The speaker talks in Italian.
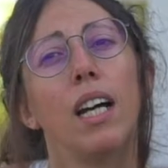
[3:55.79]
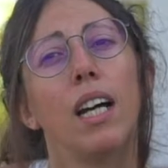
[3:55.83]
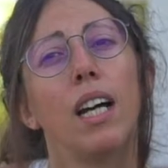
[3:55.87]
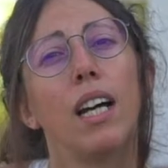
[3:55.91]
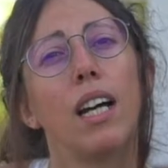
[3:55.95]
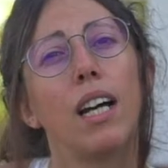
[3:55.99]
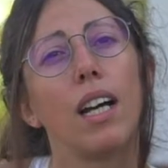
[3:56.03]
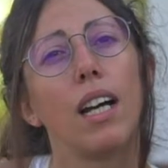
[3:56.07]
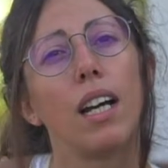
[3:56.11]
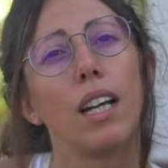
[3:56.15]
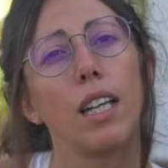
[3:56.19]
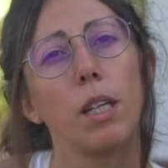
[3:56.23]

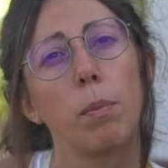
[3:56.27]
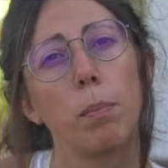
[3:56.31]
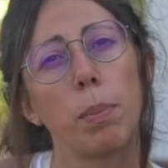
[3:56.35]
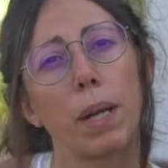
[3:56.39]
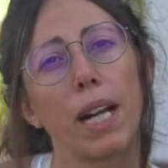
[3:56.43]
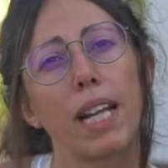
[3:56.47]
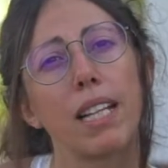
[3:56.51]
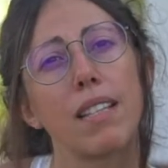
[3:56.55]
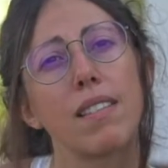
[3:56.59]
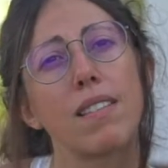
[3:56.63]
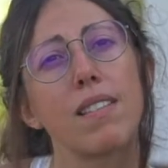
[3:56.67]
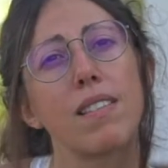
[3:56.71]
eh, i
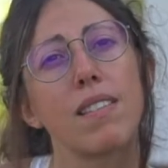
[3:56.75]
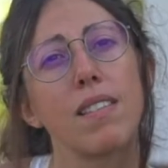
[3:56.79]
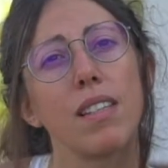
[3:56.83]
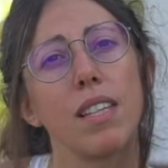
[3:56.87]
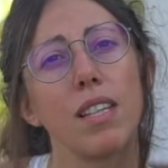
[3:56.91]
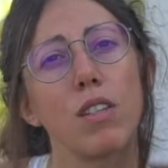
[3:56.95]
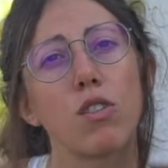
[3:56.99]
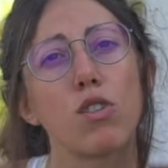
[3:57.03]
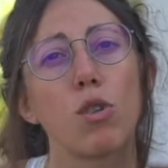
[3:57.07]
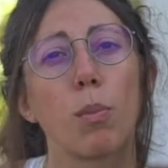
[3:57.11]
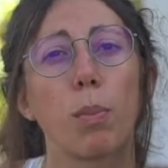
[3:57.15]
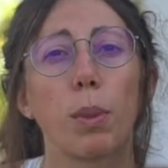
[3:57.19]

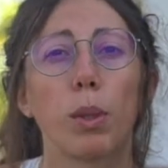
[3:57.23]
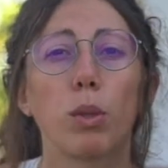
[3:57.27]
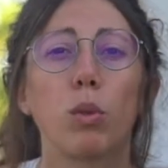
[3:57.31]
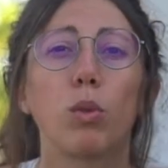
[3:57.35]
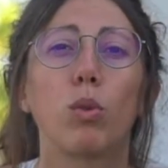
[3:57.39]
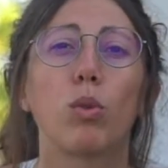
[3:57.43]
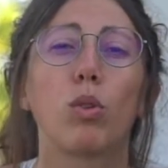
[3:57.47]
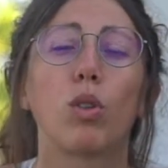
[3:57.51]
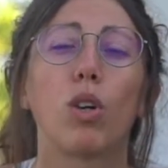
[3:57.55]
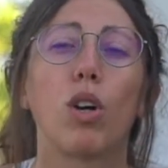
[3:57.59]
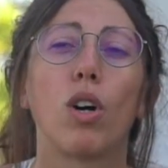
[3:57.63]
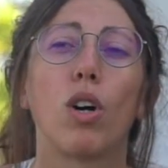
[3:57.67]
prezzi
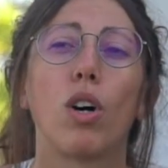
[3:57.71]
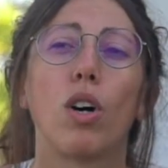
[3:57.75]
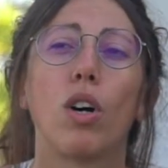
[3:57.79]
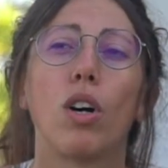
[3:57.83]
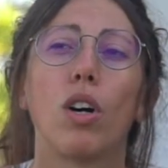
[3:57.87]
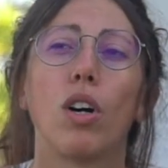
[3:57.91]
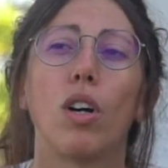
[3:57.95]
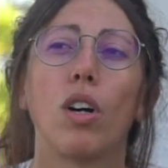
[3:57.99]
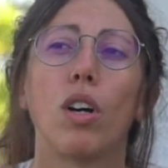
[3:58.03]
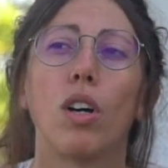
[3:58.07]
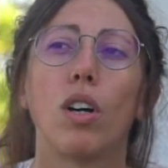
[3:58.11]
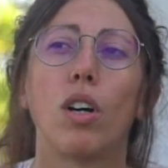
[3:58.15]
soprattutto
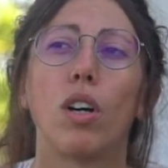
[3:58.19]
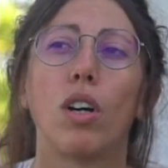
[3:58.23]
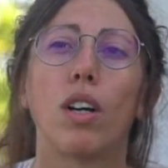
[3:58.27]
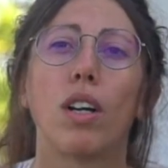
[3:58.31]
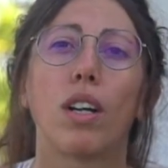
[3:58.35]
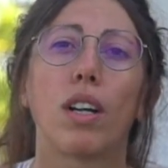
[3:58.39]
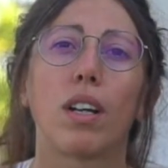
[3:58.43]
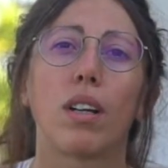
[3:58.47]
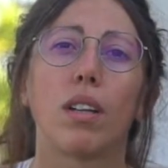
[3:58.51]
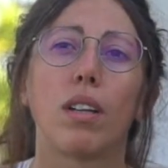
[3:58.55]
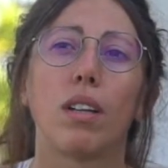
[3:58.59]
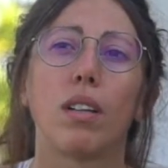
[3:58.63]

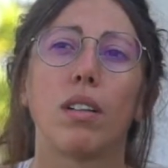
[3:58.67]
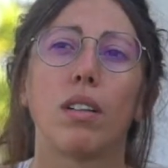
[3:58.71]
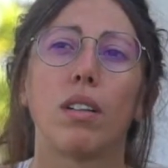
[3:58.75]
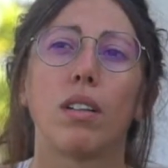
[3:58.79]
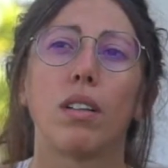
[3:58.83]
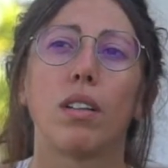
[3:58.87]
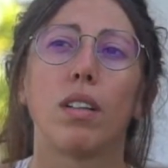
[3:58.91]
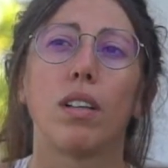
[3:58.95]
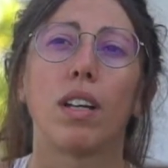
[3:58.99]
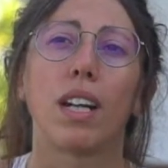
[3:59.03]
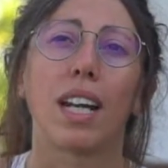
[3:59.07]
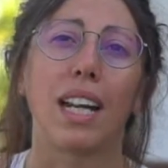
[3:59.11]
eh,
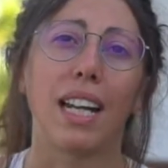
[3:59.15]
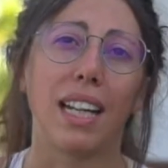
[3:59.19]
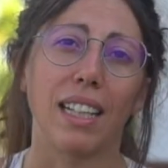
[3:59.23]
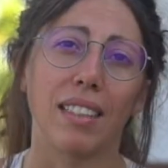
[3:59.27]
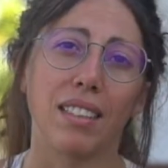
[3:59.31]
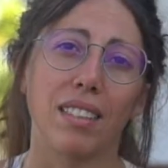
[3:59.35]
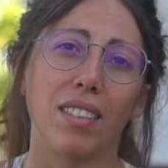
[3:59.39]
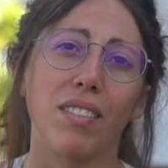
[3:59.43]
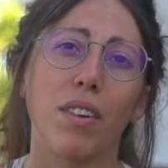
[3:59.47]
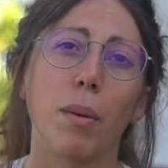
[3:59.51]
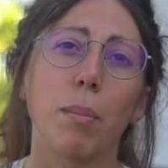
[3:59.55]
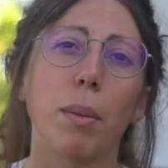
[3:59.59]

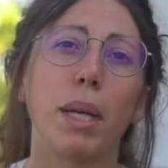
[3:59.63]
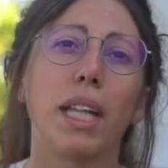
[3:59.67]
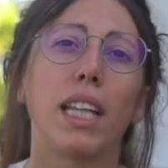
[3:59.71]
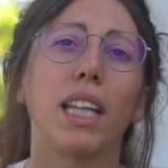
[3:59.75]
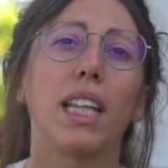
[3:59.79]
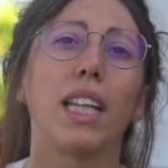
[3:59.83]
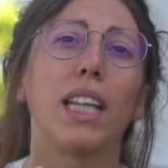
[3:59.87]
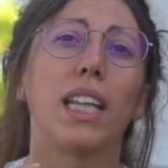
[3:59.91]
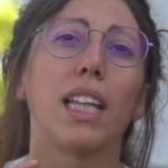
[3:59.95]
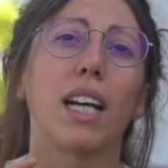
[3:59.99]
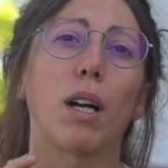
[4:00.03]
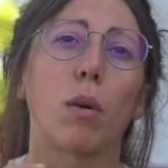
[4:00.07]

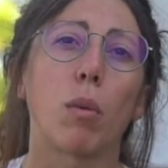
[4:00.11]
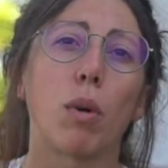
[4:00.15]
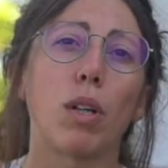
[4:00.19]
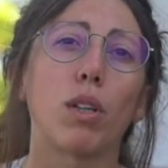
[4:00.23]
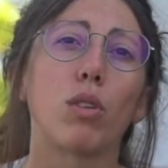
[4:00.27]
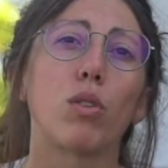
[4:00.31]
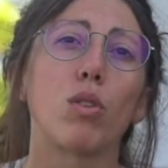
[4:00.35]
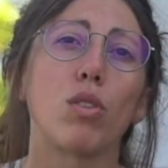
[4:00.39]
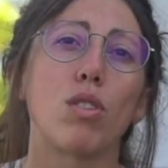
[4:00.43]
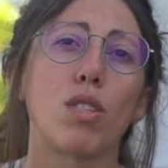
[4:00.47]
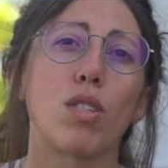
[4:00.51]
relativamente a quanto